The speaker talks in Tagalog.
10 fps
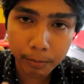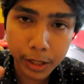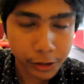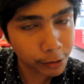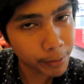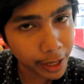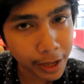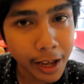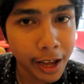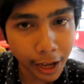medyo
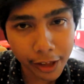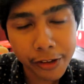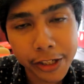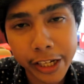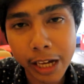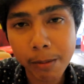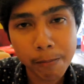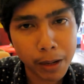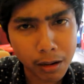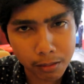may energy
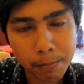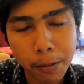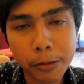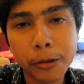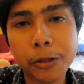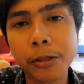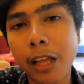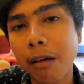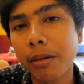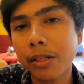kami pag photoshoot
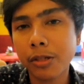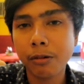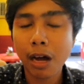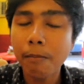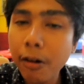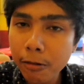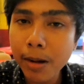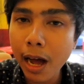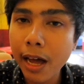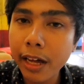namin. So habang
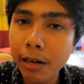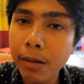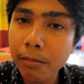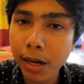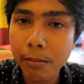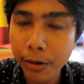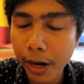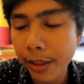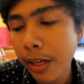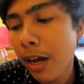kumakain kami mga
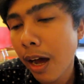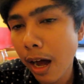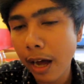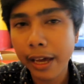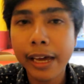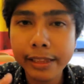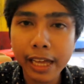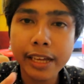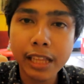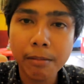brad, uh,
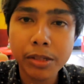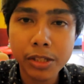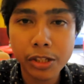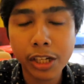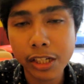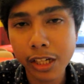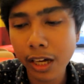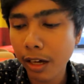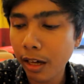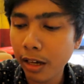hihintayin namin si
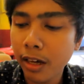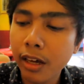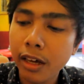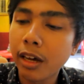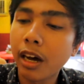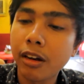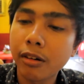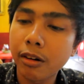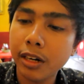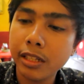Cheche. Eh,
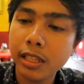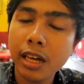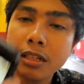anong oras na?